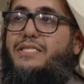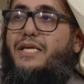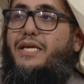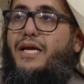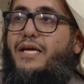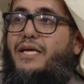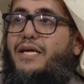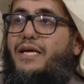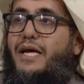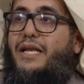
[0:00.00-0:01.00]
الصحيحة؟
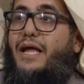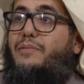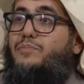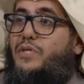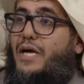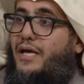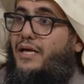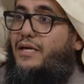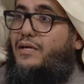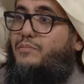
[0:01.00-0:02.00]
أنعمت
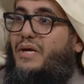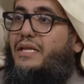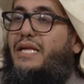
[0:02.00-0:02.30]
بعض